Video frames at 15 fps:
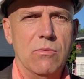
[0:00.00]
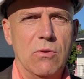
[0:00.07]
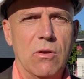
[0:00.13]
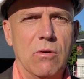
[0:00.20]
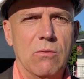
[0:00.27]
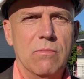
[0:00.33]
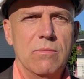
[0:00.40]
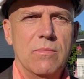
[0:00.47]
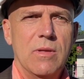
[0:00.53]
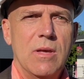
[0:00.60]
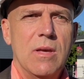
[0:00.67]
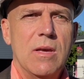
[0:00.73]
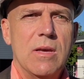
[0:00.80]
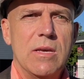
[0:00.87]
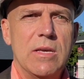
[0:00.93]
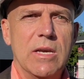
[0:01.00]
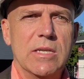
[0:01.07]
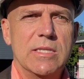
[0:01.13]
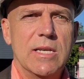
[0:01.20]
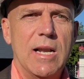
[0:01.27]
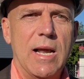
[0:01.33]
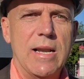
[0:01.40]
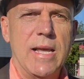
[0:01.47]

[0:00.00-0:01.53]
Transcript: Non y a-t-il à